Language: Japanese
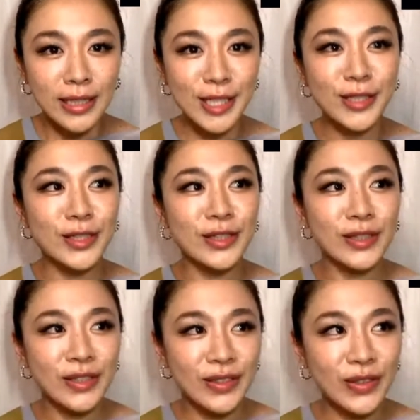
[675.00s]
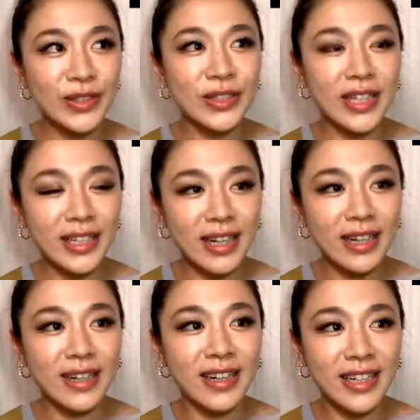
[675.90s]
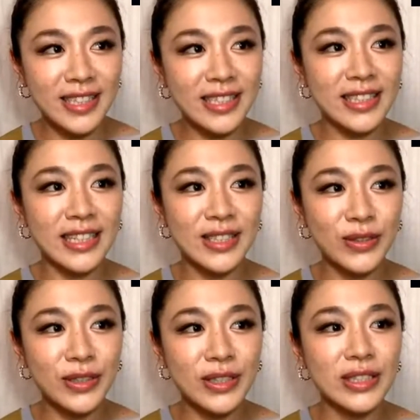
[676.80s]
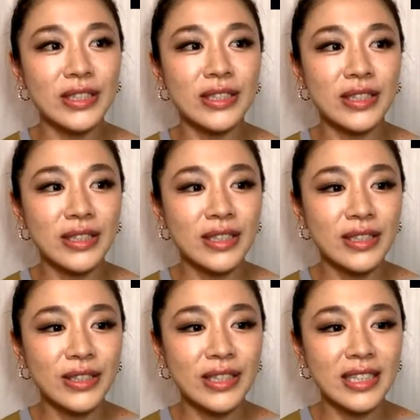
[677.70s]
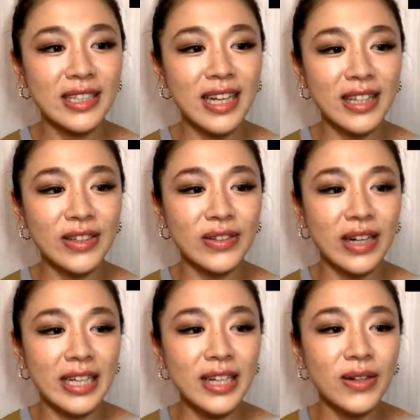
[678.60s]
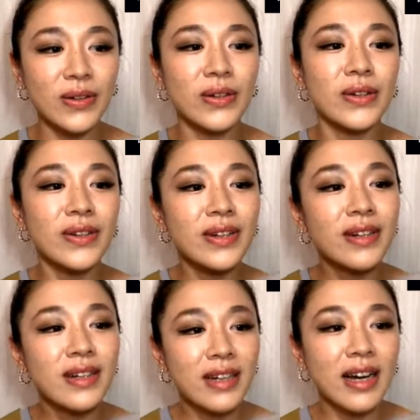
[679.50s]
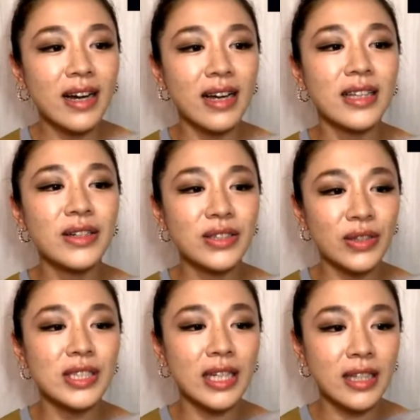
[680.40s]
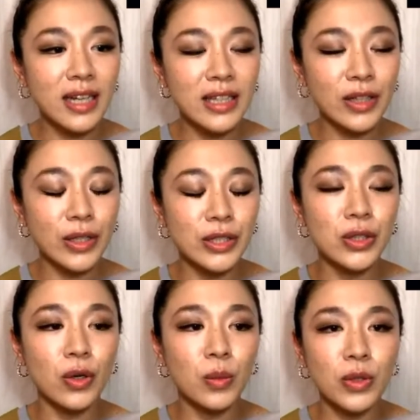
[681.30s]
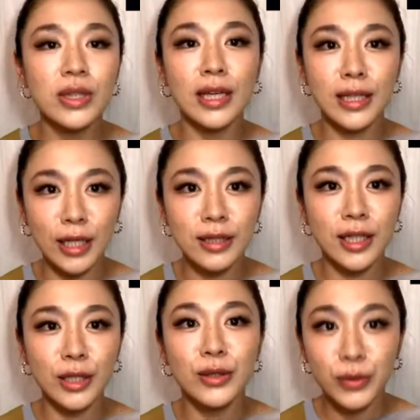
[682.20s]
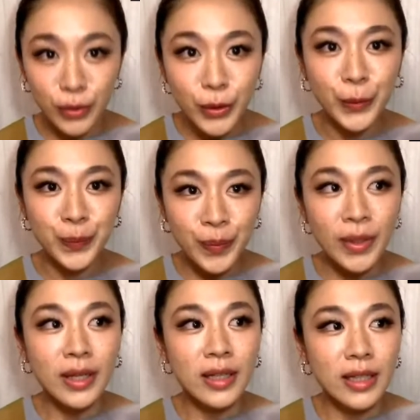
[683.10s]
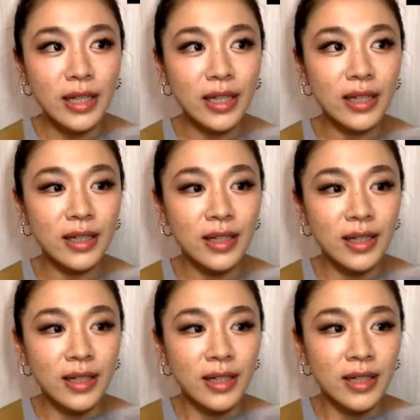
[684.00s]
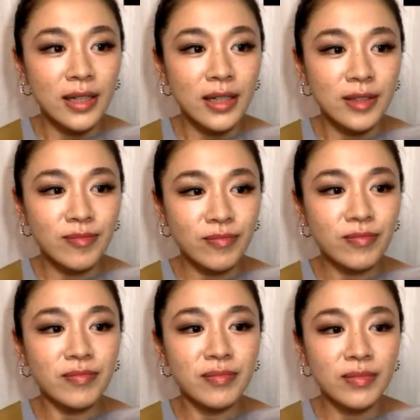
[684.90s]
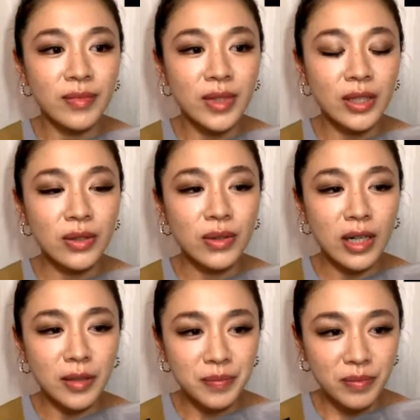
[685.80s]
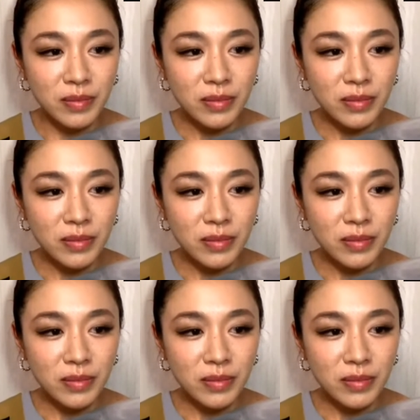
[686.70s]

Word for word: 2678ってすごく区切れというか1個考え直す年だなっていうのはずっと思っていたっていうのとで、うん、あとは